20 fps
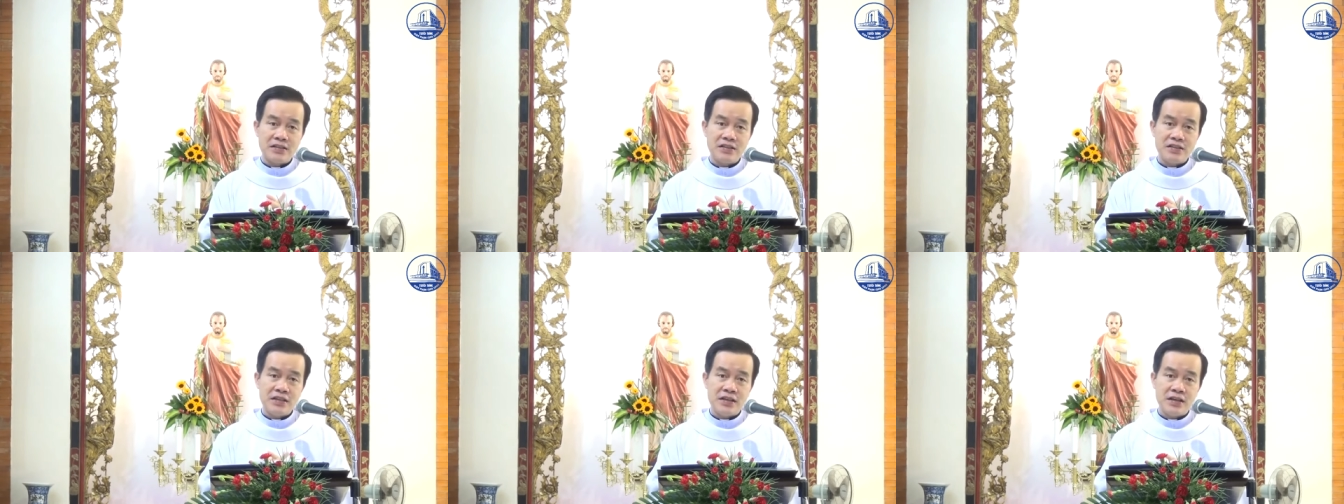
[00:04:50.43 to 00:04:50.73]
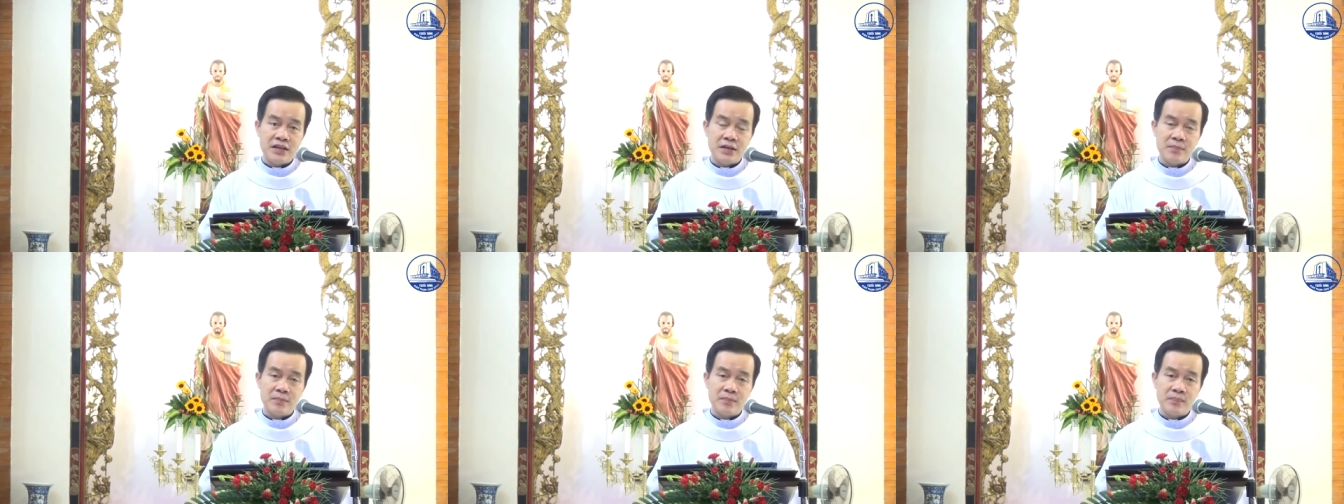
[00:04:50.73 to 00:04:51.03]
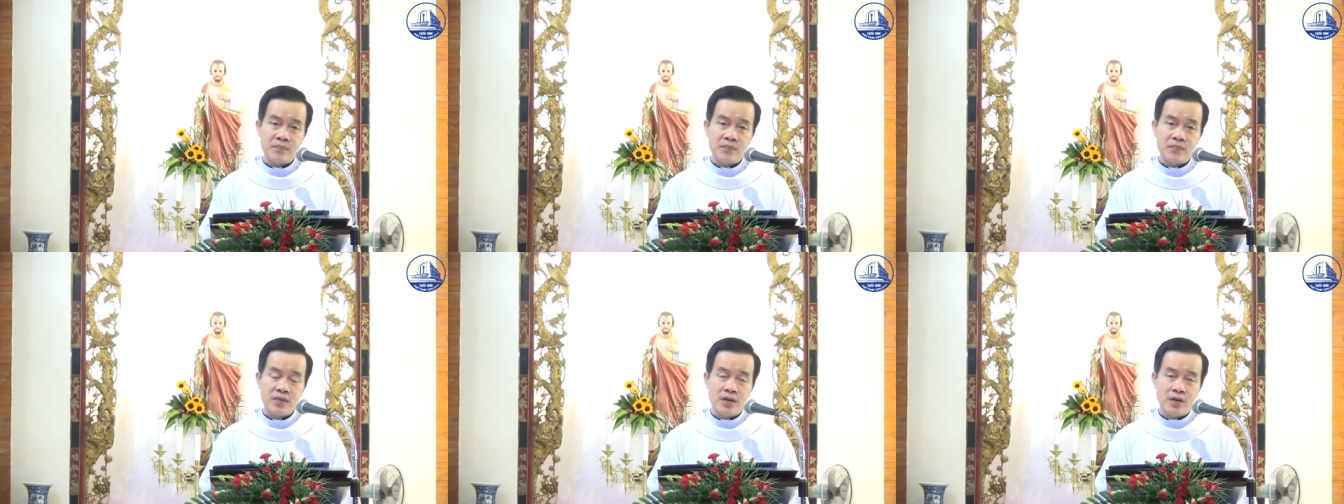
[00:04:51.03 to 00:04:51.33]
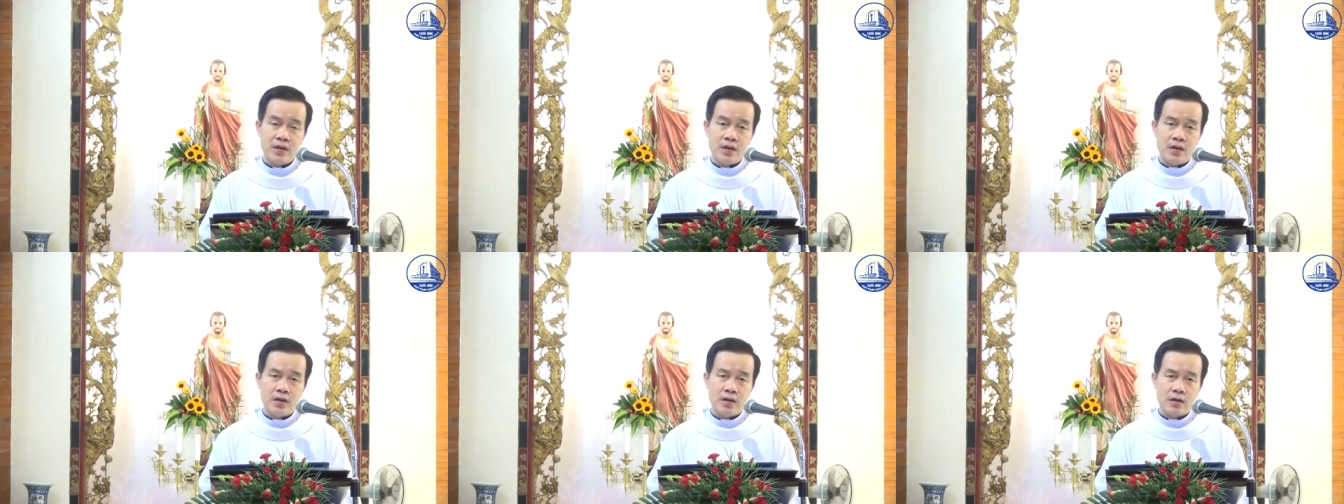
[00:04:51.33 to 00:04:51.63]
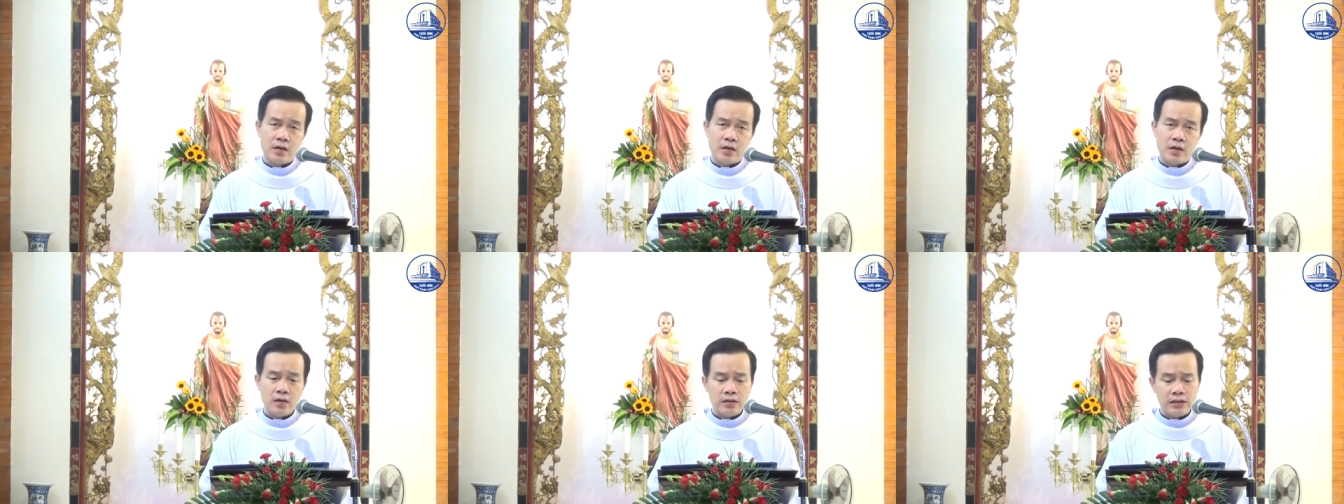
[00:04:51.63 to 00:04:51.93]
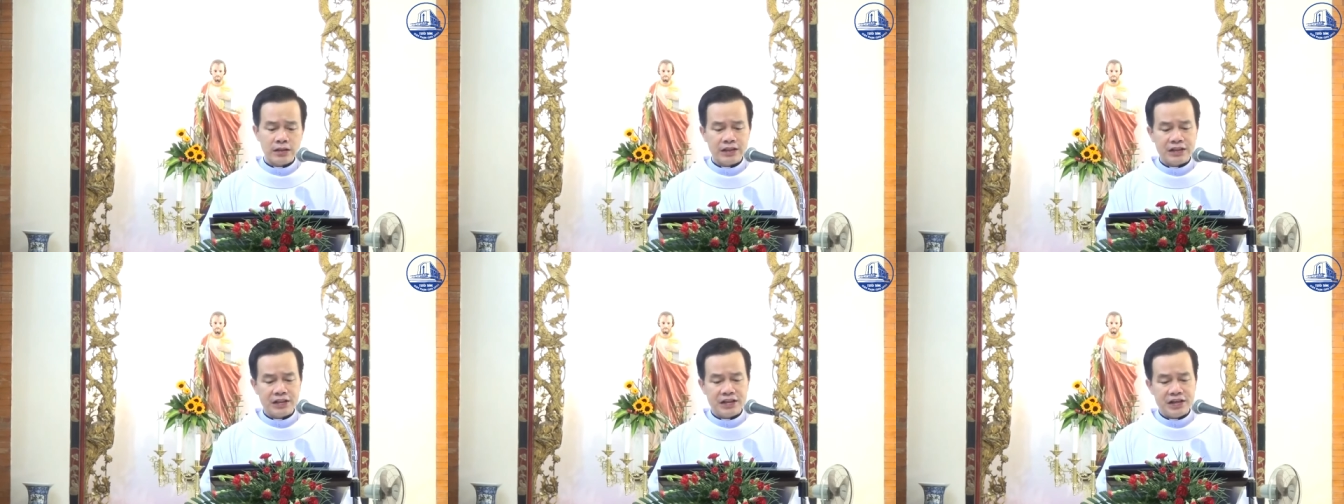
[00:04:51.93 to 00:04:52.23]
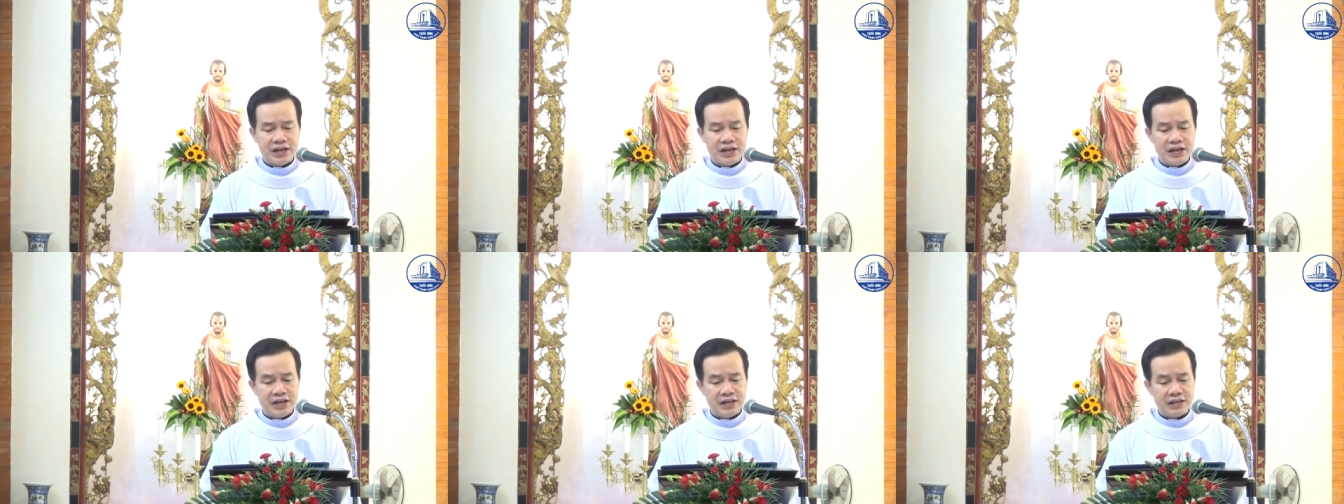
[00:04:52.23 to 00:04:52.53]
chị em có
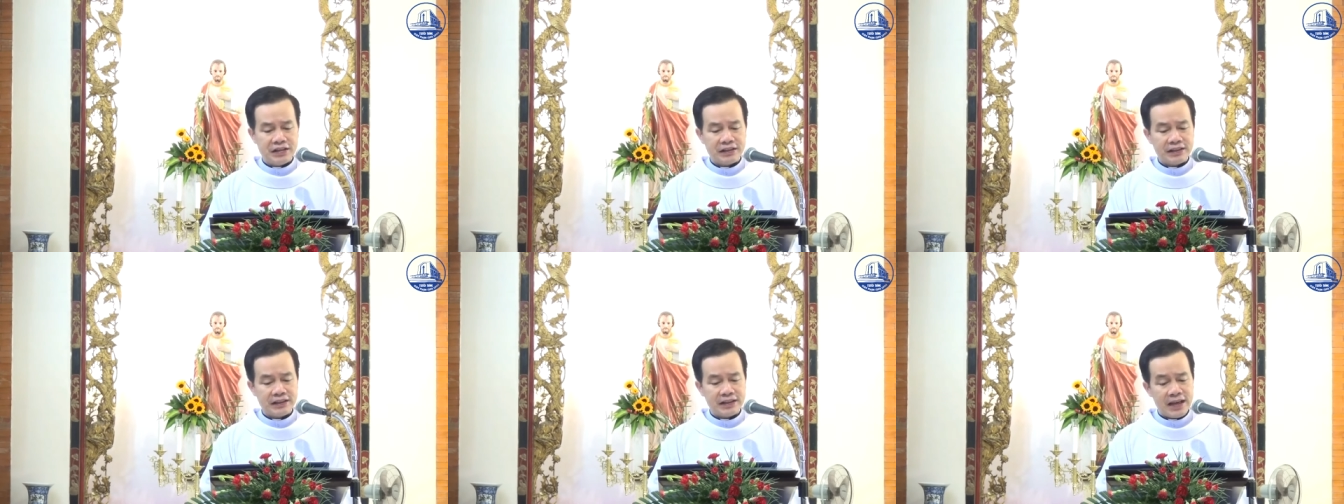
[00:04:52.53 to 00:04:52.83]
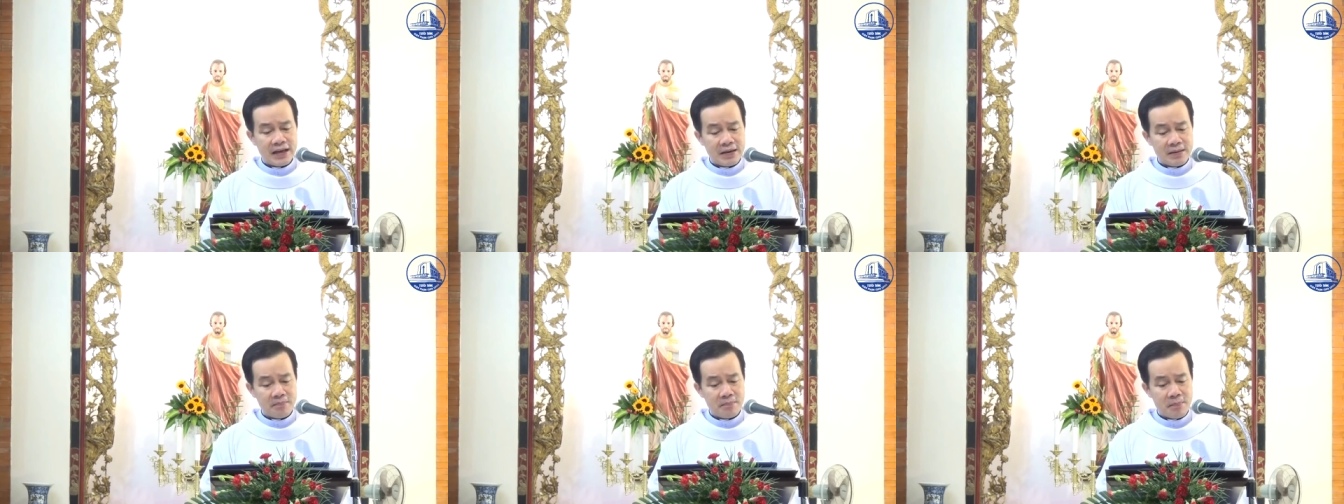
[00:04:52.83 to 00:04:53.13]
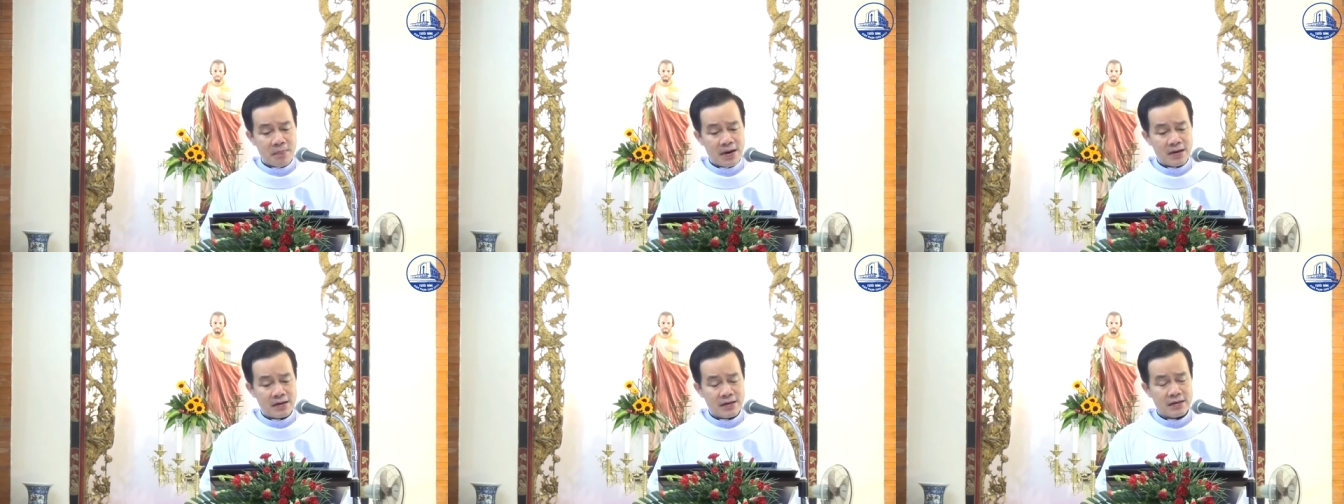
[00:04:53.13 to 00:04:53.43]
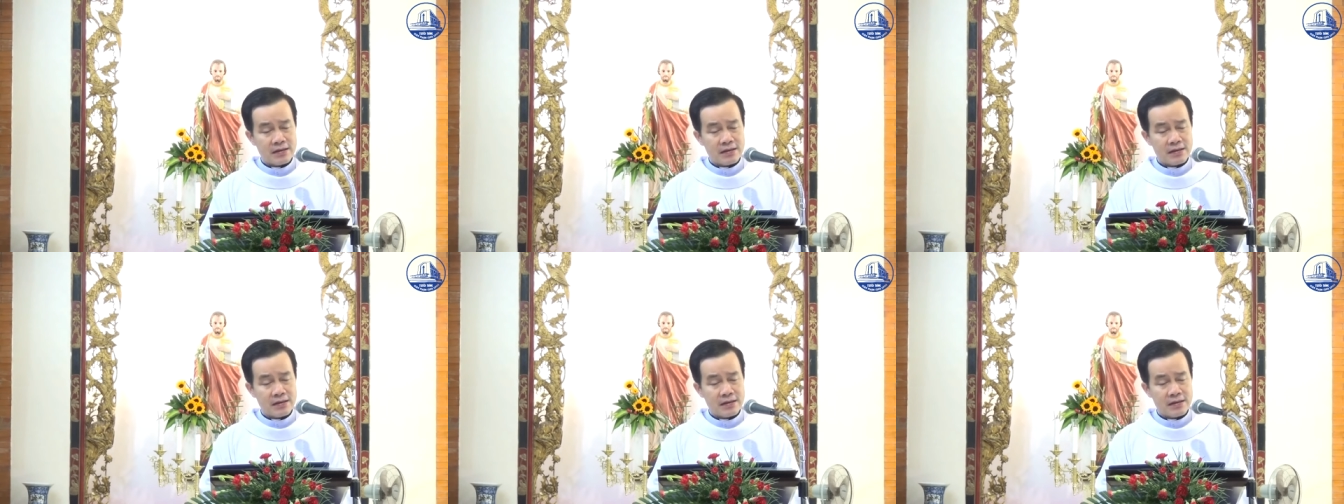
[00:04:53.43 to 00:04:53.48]
người thắc mắc